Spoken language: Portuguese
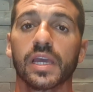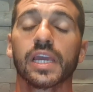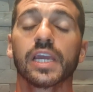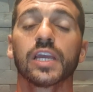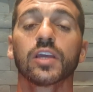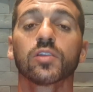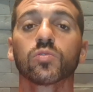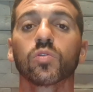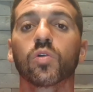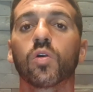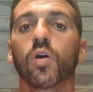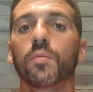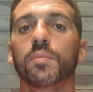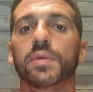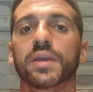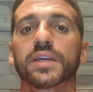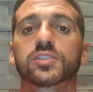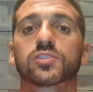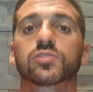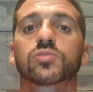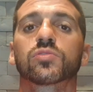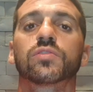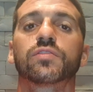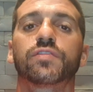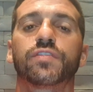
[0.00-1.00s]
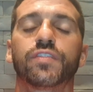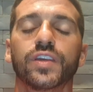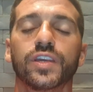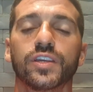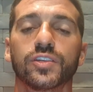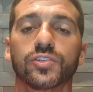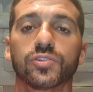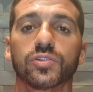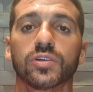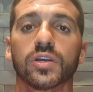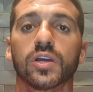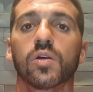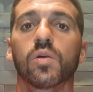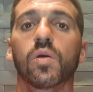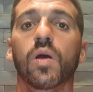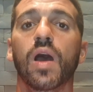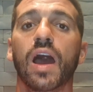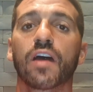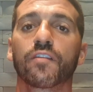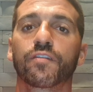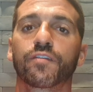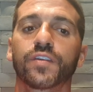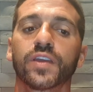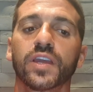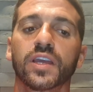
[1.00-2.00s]
E no começo do vídeo, o
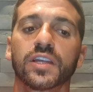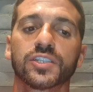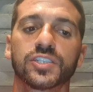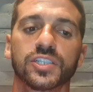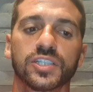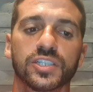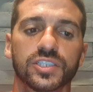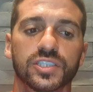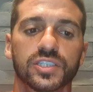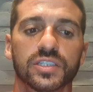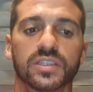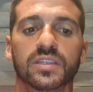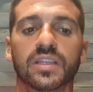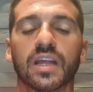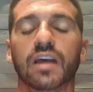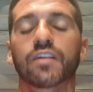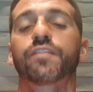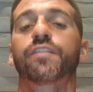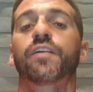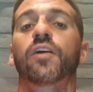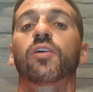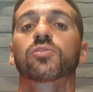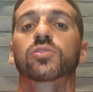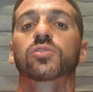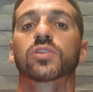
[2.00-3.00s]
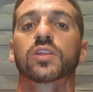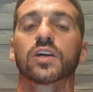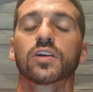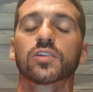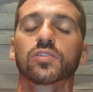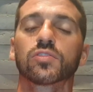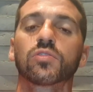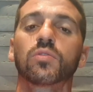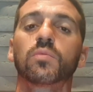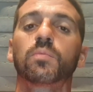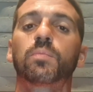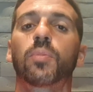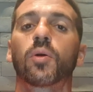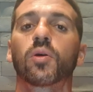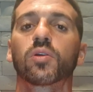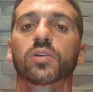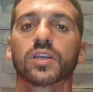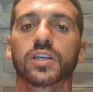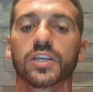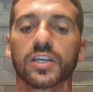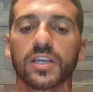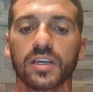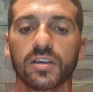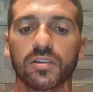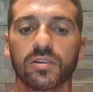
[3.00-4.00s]
Rafinha diz: tá faltando um
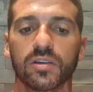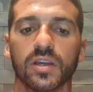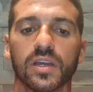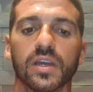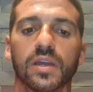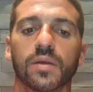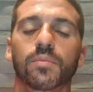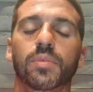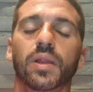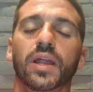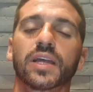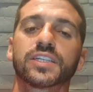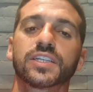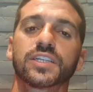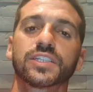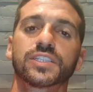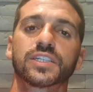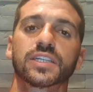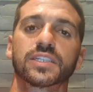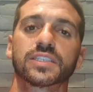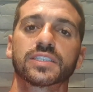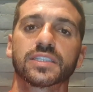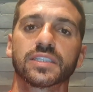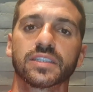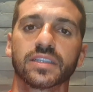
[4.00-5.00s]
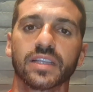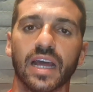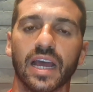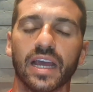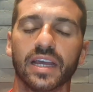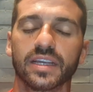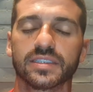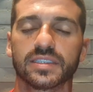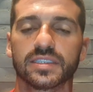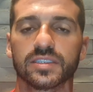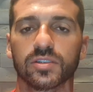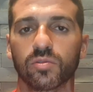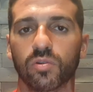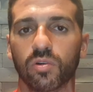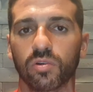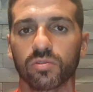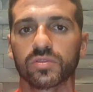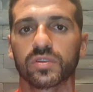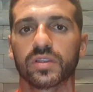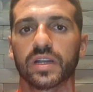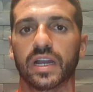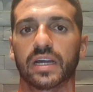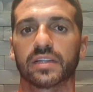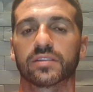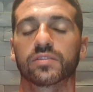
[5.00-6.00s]
pouquinho para a gente assinar esse
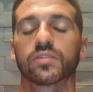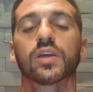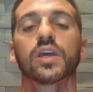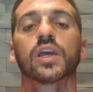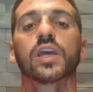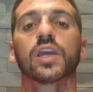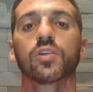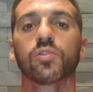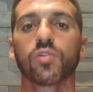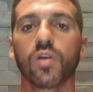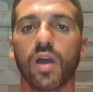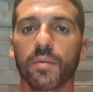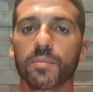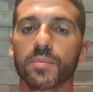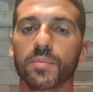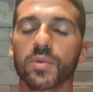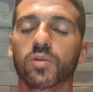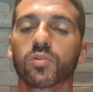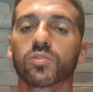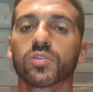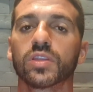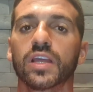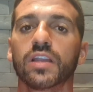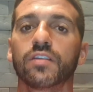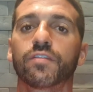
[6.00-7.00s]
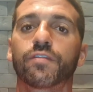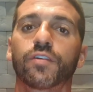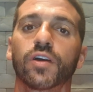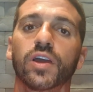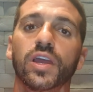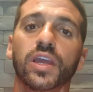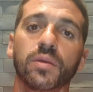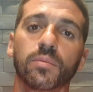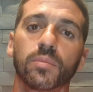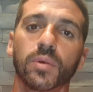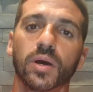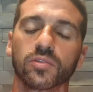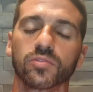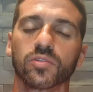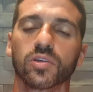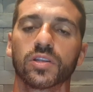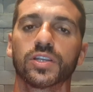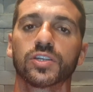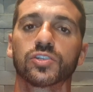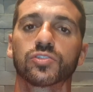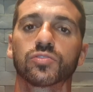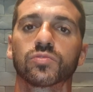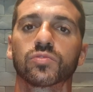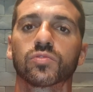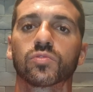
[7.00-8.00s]
contrato. E o amigo dele foi rimando
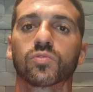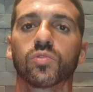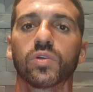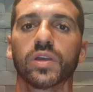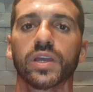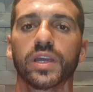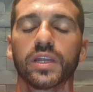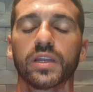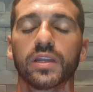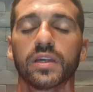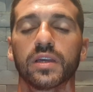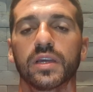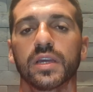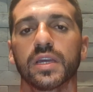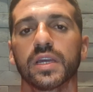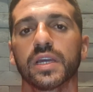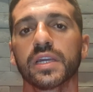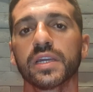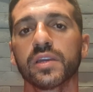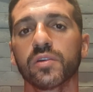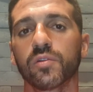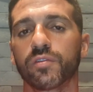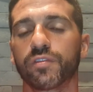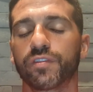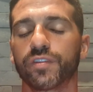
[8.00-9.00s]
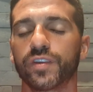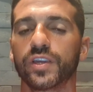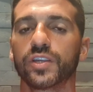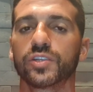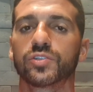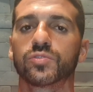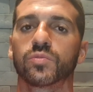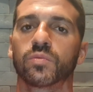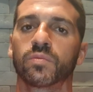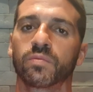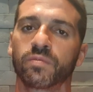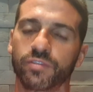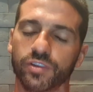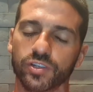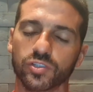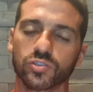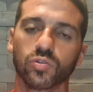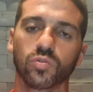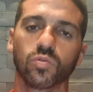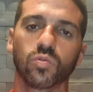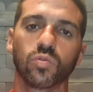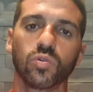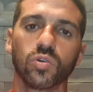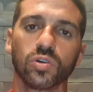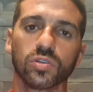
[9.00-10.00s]
ali junto com ele, e o vídeo, um
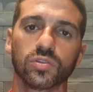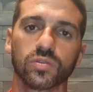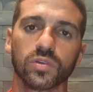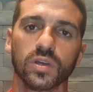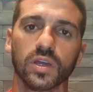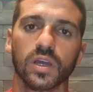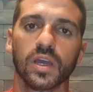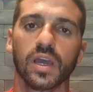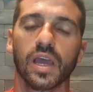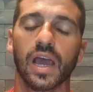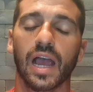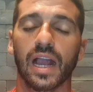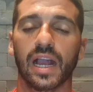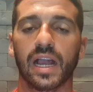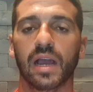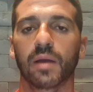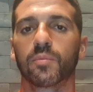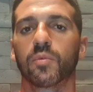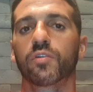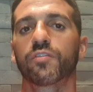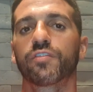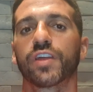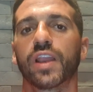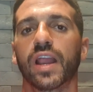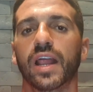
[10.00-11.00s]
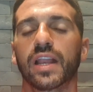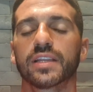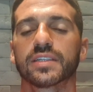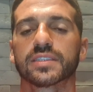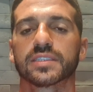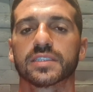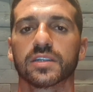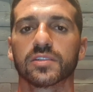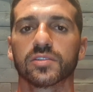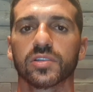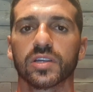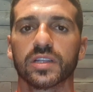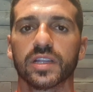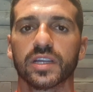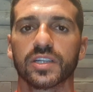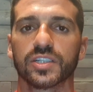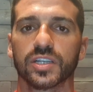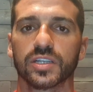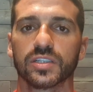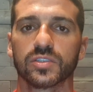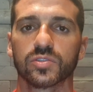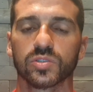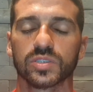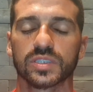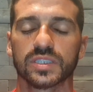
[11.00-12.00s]
vídeo curto, acabou viralizando aí nas
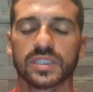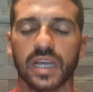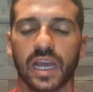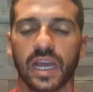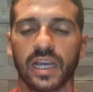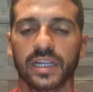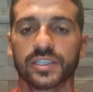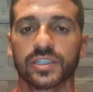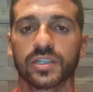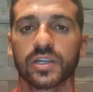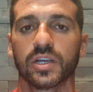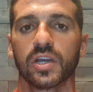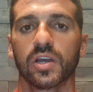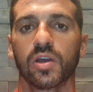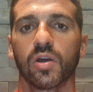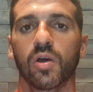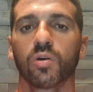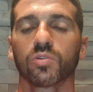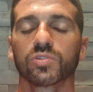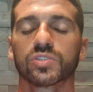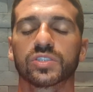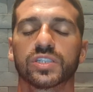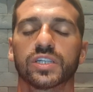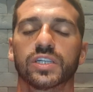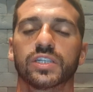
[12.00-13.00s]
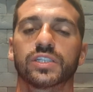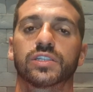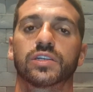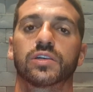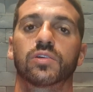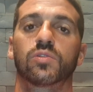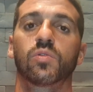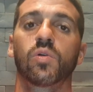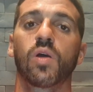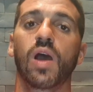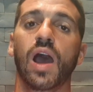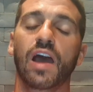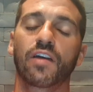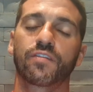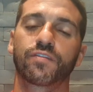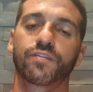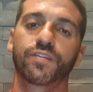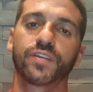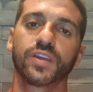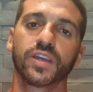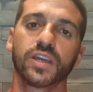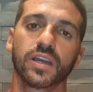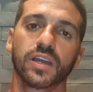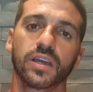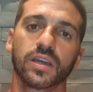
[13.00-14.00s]
redes sociais. Ou seja, o
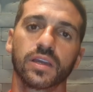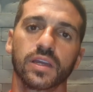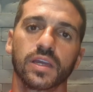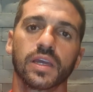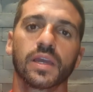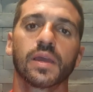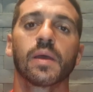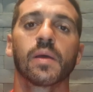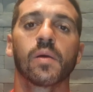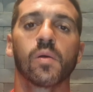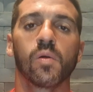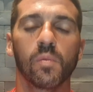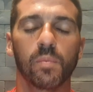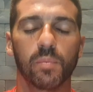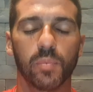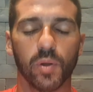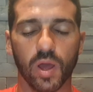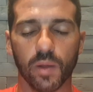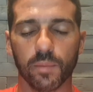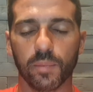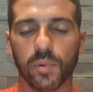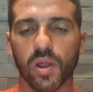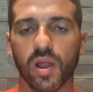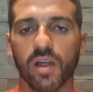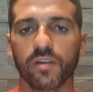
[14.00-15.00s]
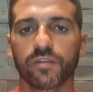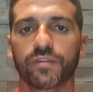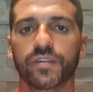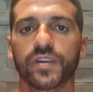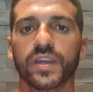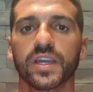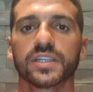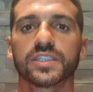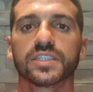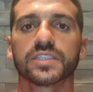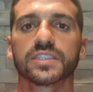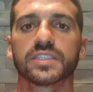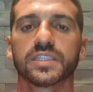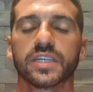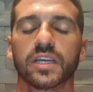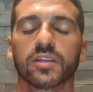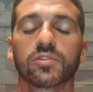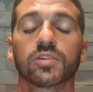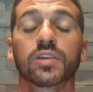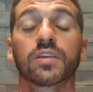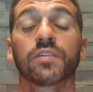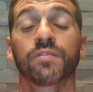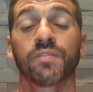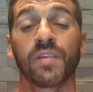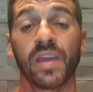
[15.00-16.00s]
Rafinha, o próprio Rafinha dizendo
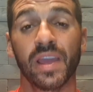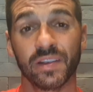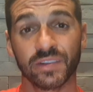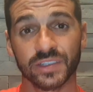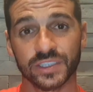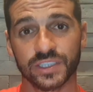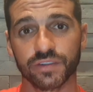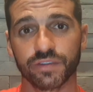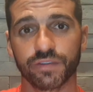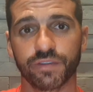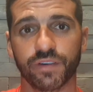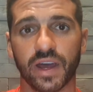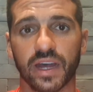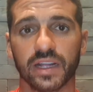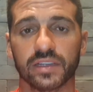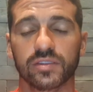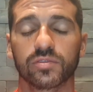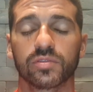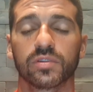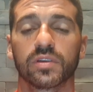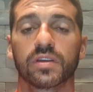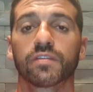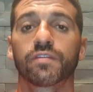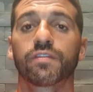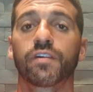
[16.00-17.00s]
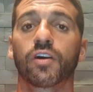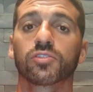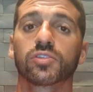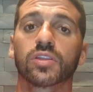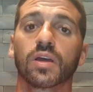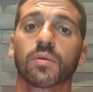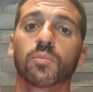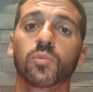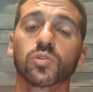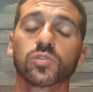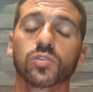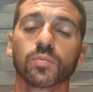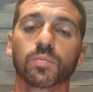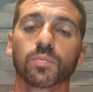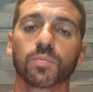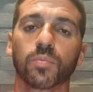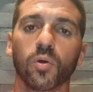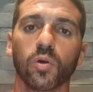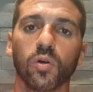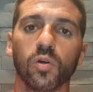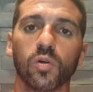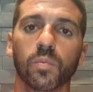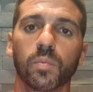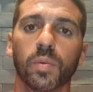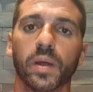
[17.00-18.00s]
que de fato falta muito
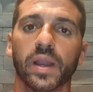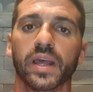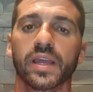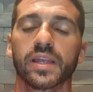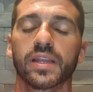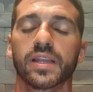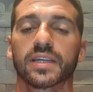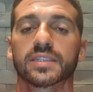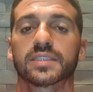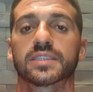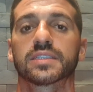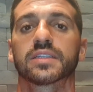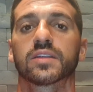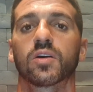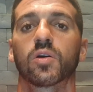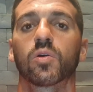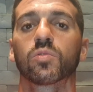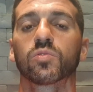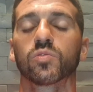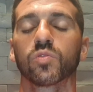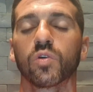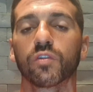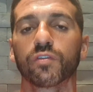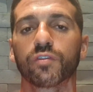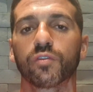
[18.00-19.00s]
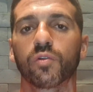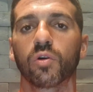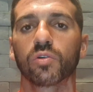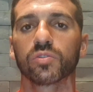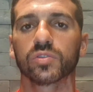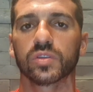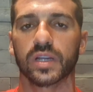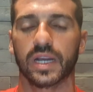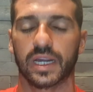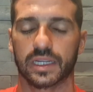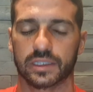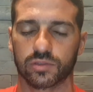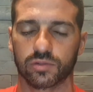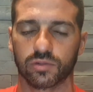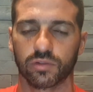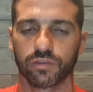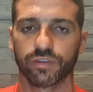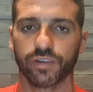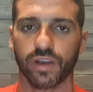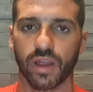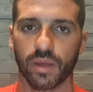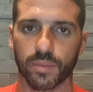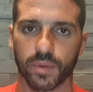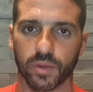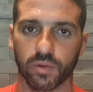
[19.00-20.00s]
pouco para ele assinar o novo contrato com o
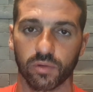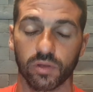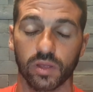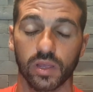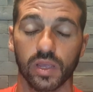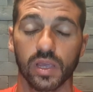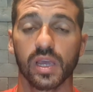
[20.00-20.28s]
Flamengo.